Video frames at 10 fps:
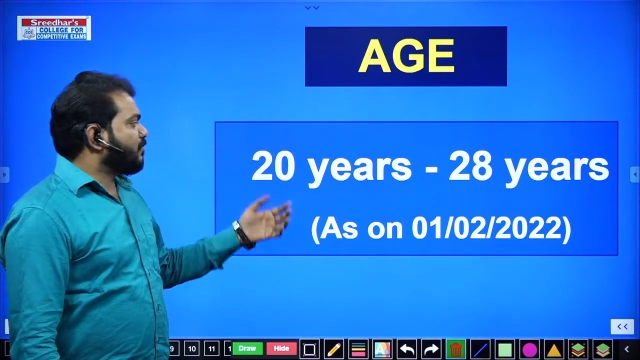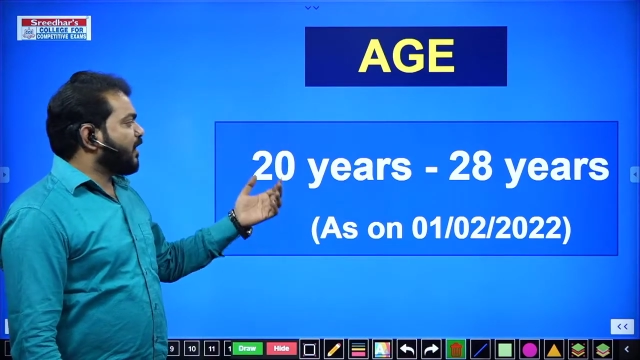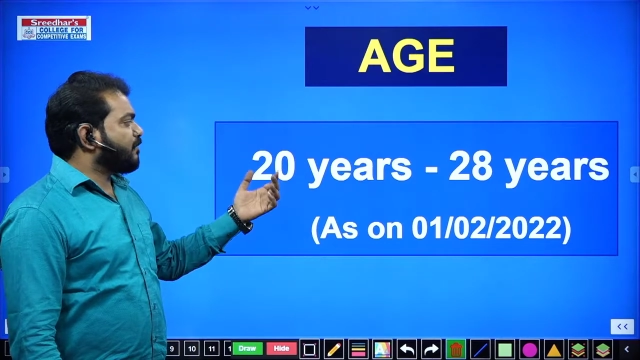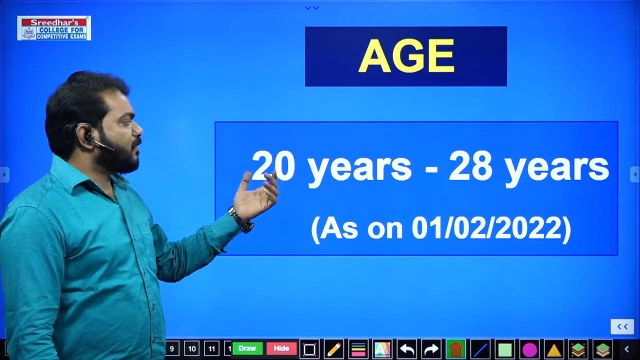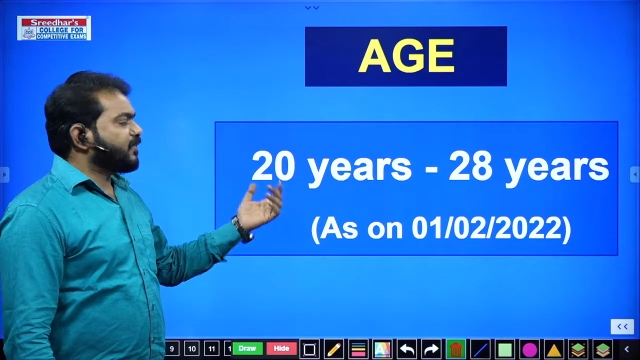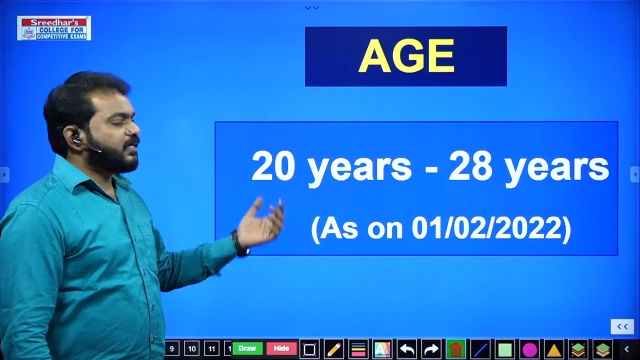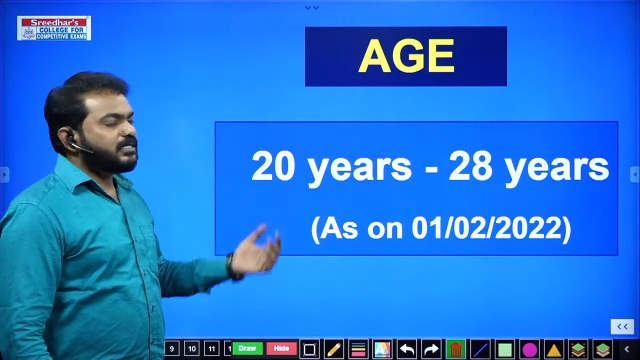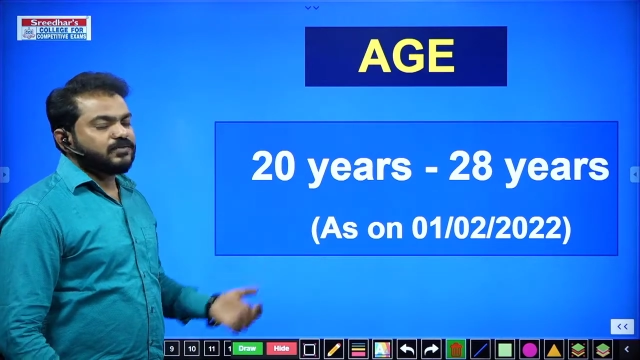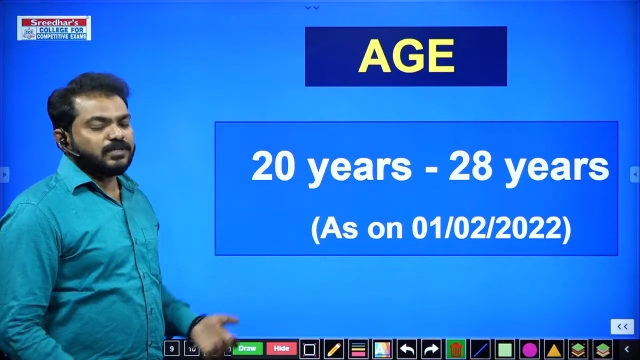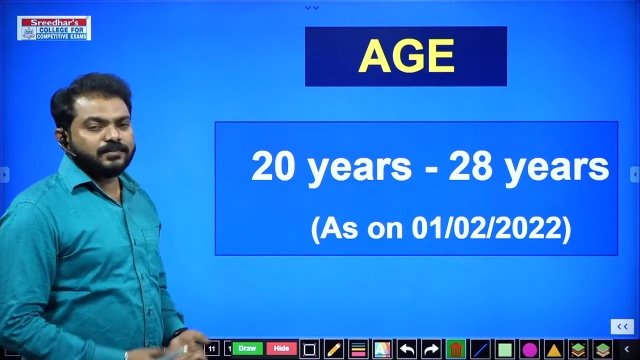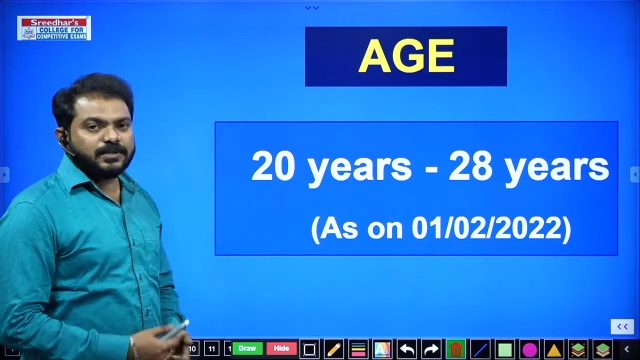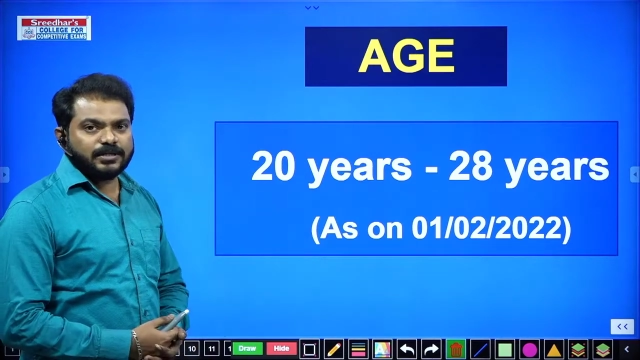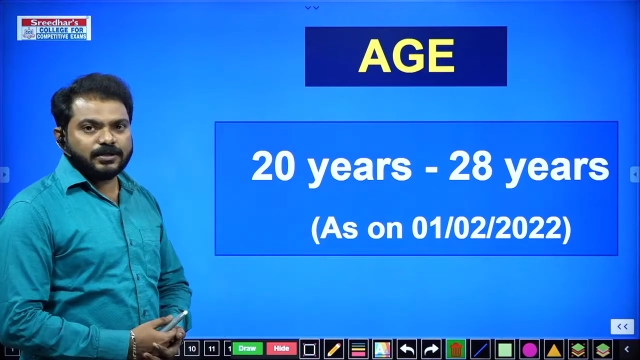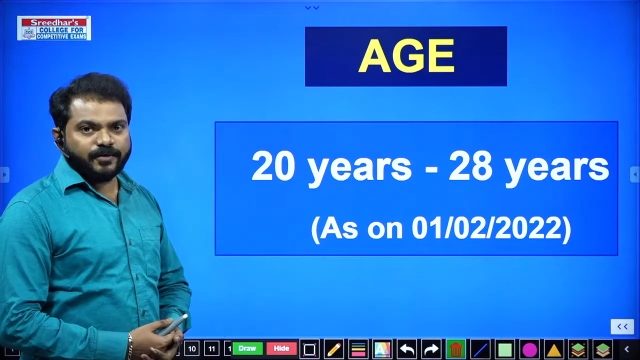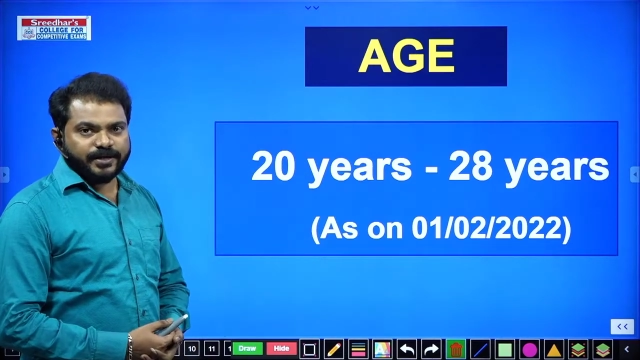மினிமம் இயர்ஸ் வந்து
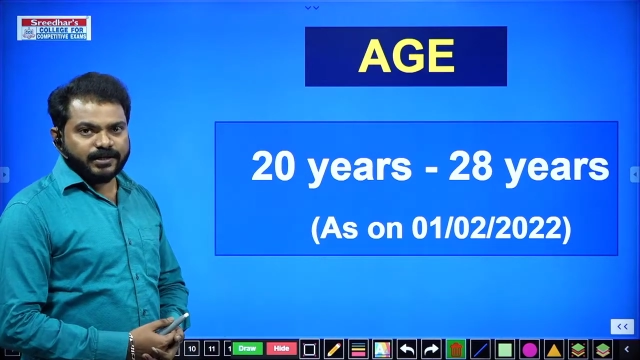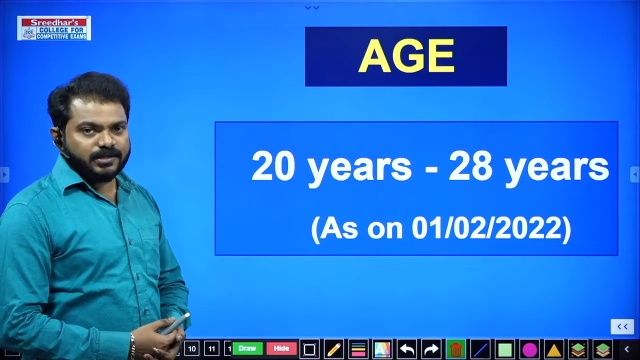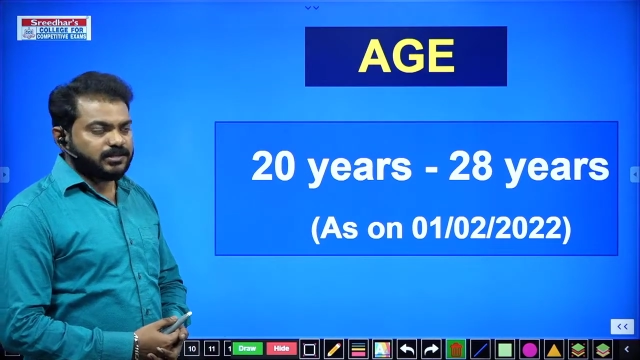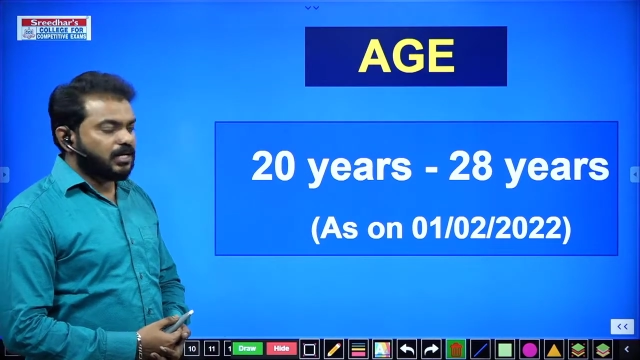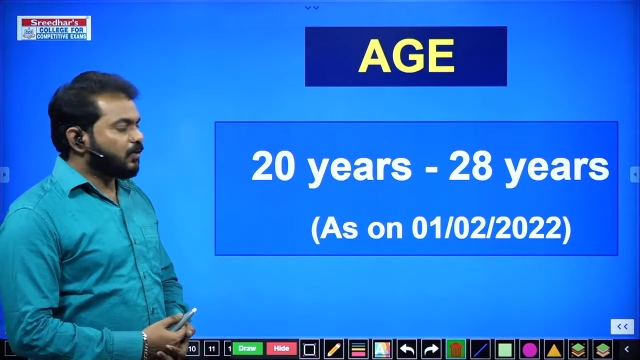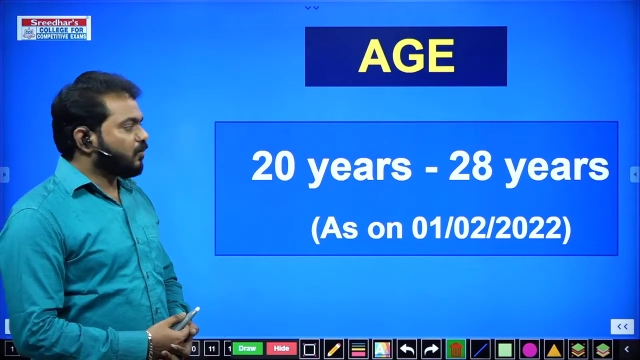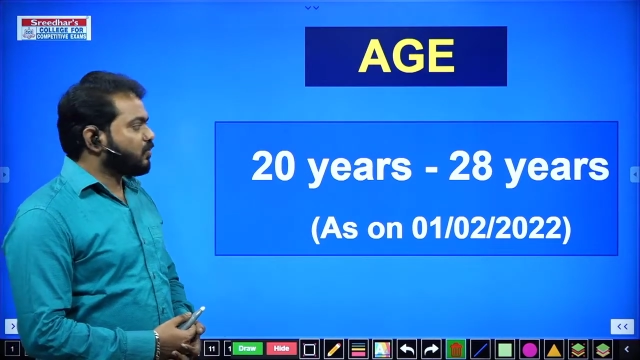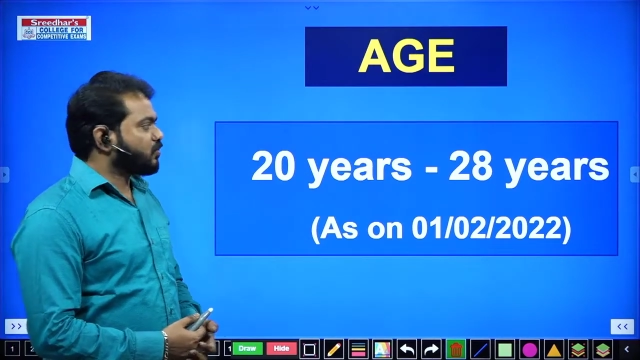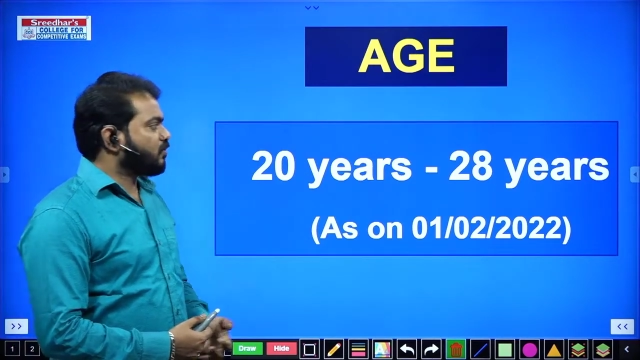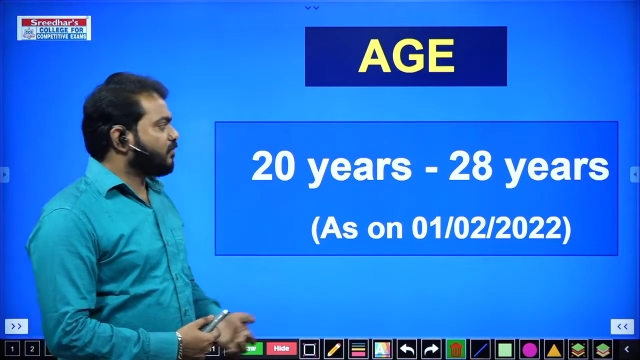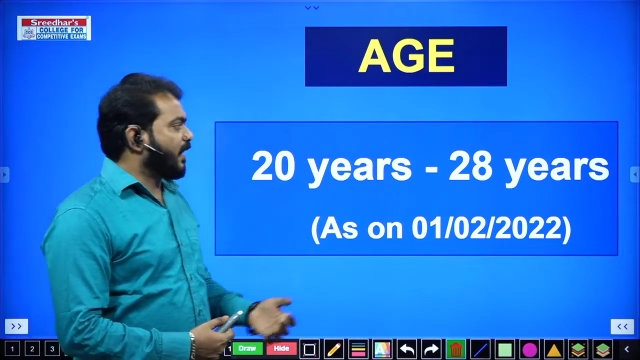பார்த்தீங்கன்னா டுவெண்ட்டி இயர்ஸாக இருக்கணும் ஸோ